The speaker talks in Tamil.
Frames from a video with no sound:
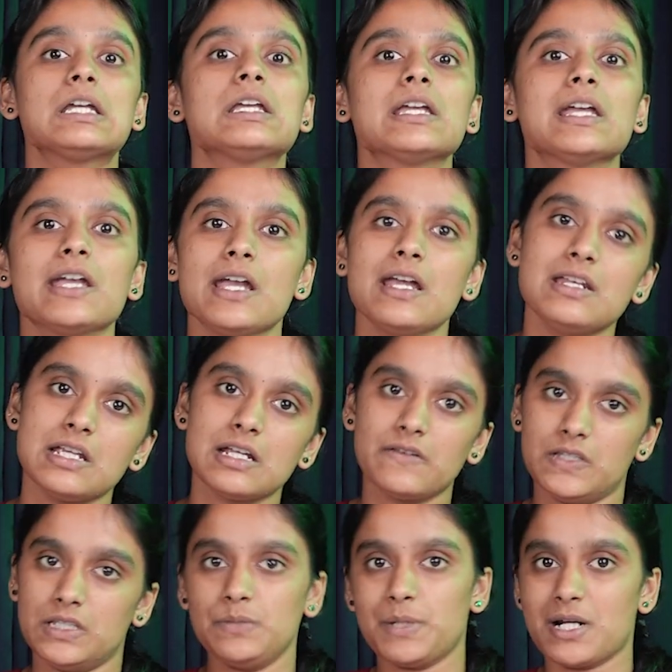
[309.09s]
இங்கேயே
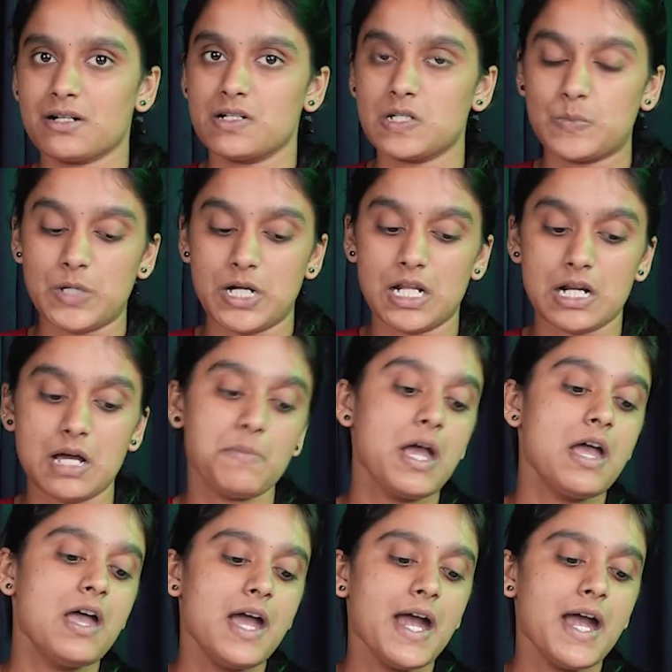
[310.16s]
நீங்கள் வந்து ப்ராக்டிஸ் பண்ணிக்கலாம்